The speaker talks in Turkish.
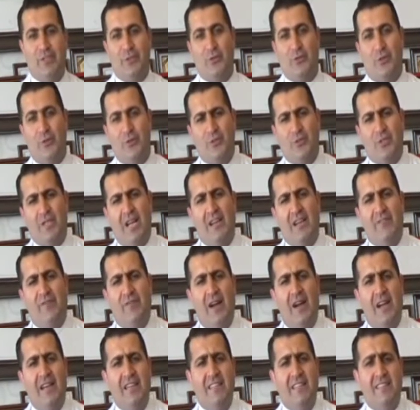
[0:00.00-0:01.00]
sosyal
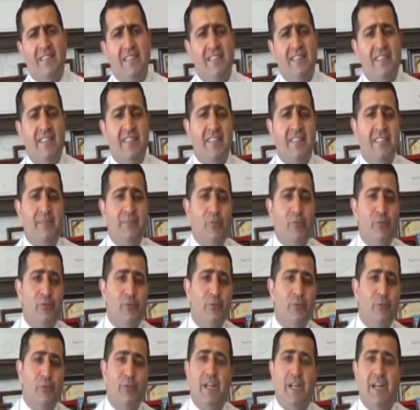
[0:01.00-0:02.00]
faaliyetlerinde
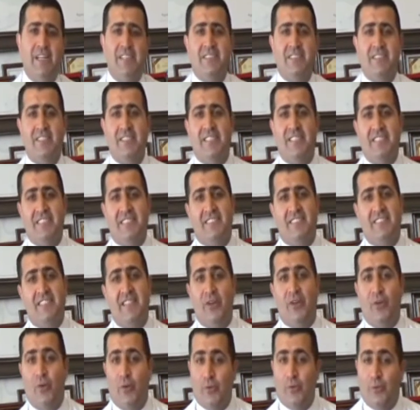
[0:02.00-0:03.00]
bulunurlar.
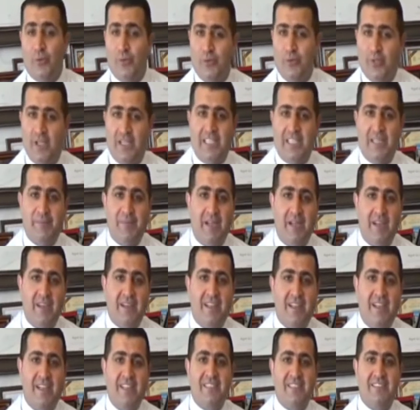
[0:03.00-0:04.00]
İşte okullar
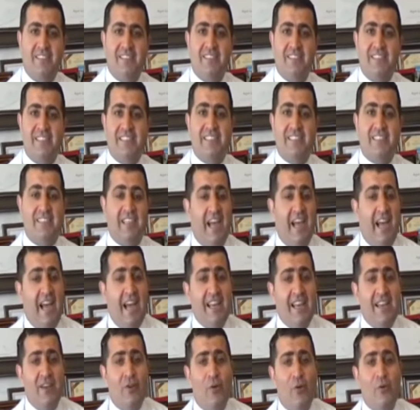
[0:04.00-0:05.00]
yaparlar,
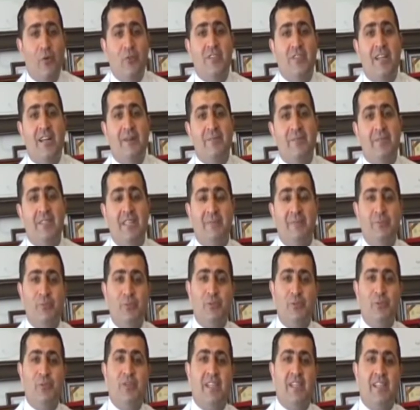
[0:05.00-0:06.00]
her ortamda
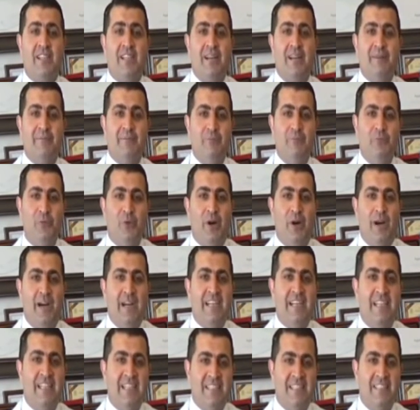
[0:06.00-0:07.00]
mutlaka bu
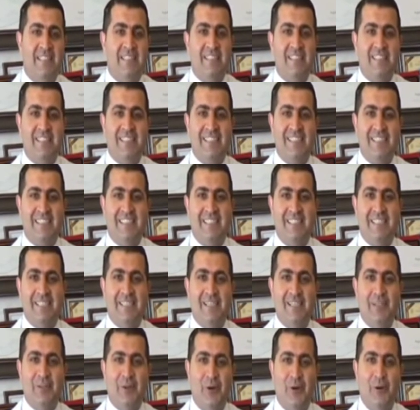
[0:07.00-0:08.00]
ailenin
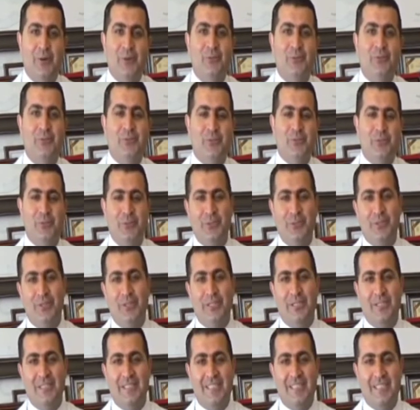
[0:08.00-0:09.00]
e, olduğunu
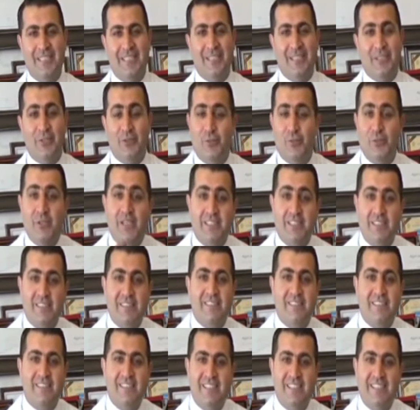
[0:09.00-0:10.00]
e,
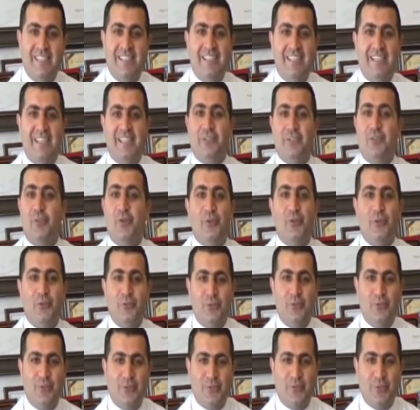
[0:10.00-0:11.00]
duyarız, e,
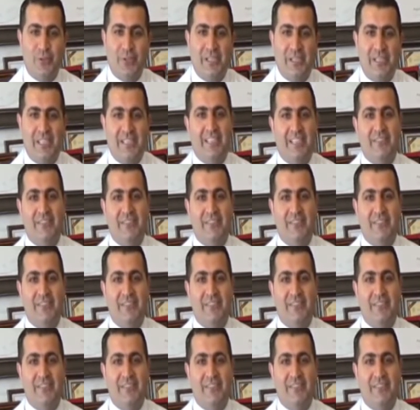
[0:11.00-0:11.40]
görürüz e,